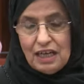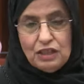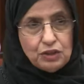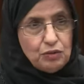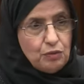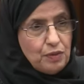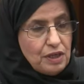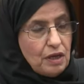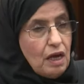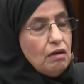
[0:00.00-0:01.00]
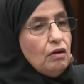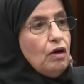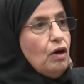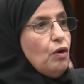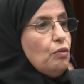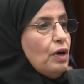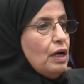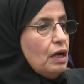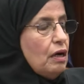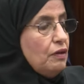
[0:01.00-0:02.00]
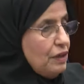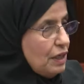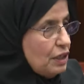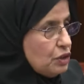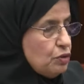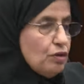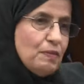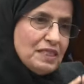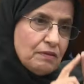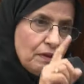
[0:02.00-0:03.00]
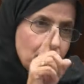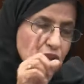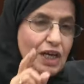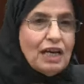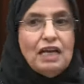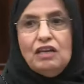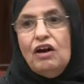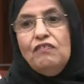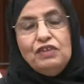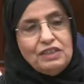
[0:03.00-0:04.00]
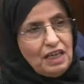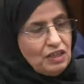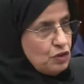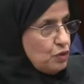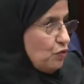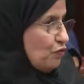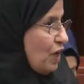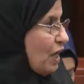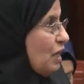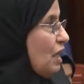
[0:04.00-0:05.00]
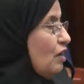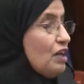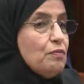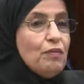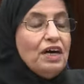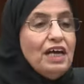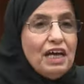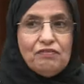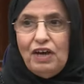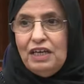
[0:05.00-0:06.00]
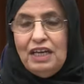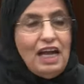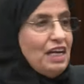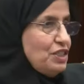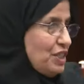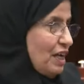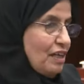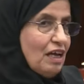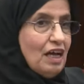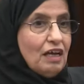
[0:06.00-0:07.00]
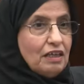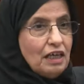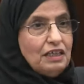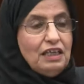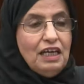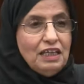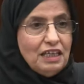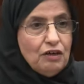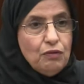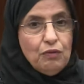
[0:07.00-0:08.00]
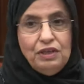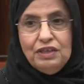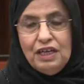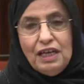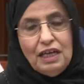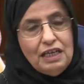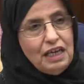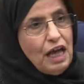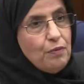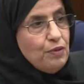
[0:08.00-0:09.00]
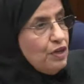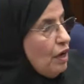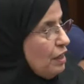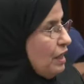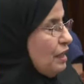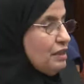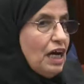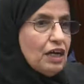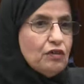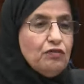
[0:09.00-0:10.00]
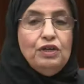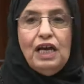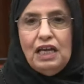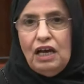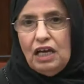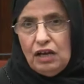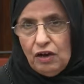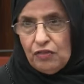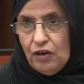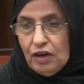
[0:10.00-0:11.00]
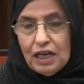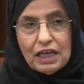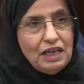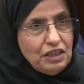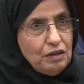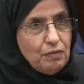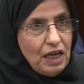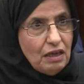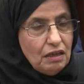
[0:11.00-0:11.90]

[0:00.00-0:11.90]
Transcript: الجنوبية وهذه عين الشيوخ بس مجرد لو احنا نشوفها لكن ما نعرف عنه أي شيء يعني احنا ودنا ان ابنائنا يتعرفون على هالاثار القديمه